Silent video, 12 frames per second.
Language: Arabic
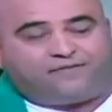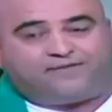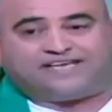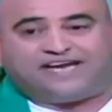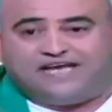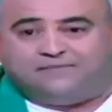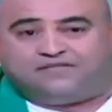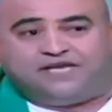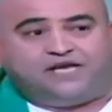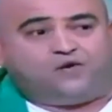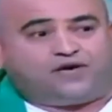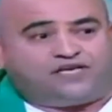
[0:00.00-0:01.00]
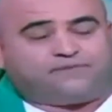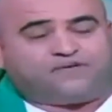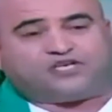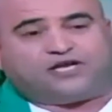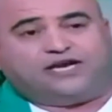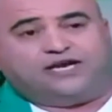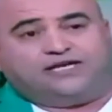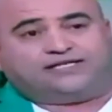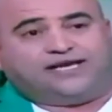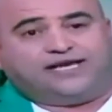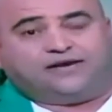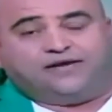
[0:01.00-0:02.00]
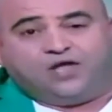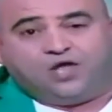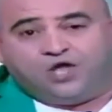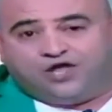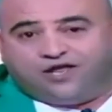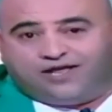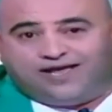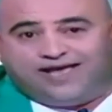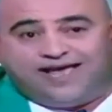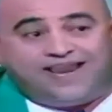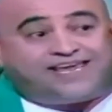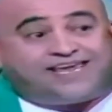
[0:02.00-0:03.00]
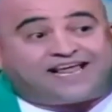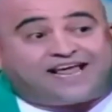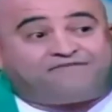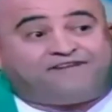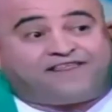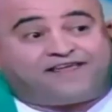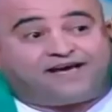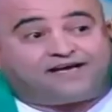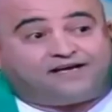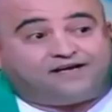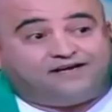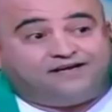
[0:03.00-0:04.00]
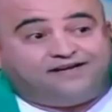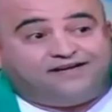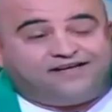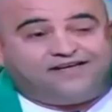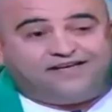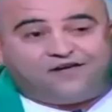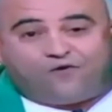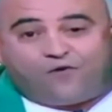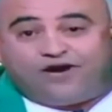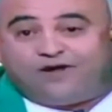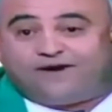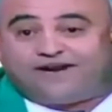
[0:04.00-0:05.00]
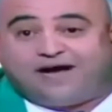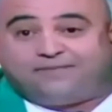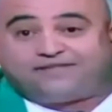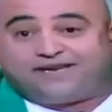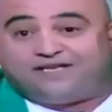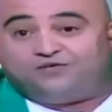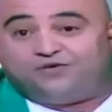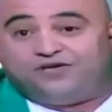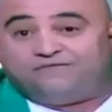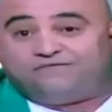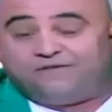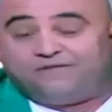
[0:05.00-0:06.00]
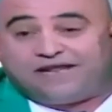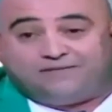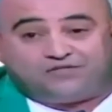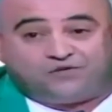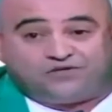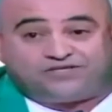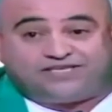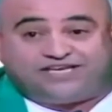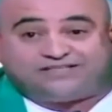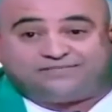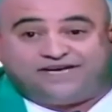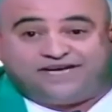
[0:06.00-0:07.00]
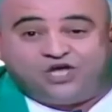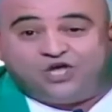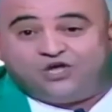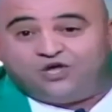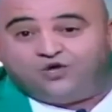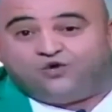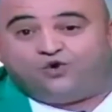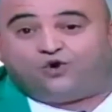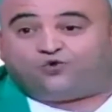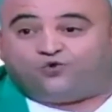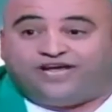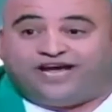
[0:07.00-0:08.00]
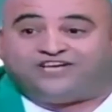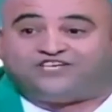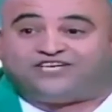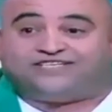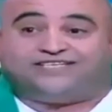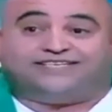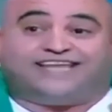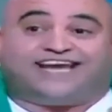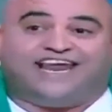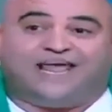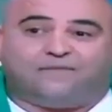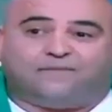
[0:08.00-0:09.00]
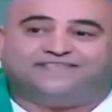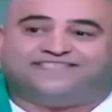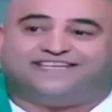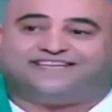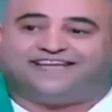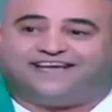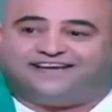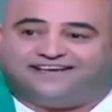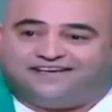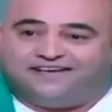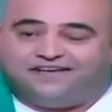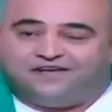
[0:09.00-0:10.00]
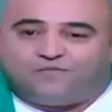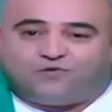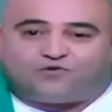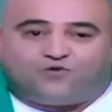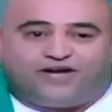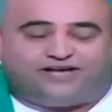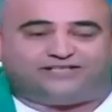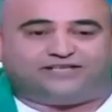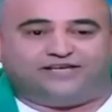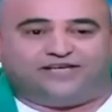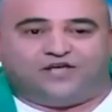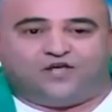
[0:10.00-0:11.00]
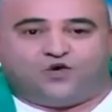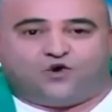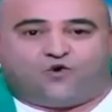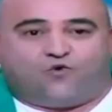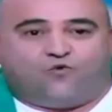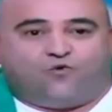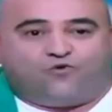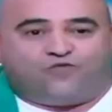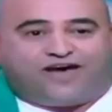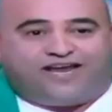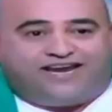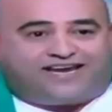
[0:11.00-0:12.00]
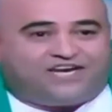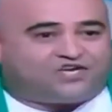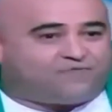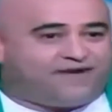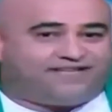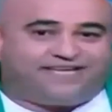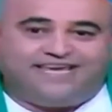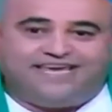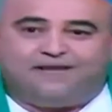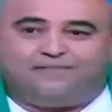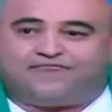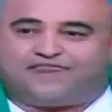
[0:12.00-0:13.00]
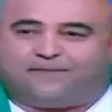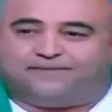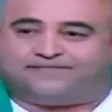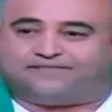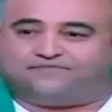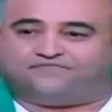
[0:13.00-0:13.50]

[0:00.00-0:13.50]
في المسرحيه نتاعي وحكيت برشا على الطياره انا كي نخاف نضحك والله مره هابط الراديو اي اف ام الخمسة ونص تاع الصباح يعرضوني حاشاك ستة كلاب ستة مش واحد وظاهرين كليش بالضبط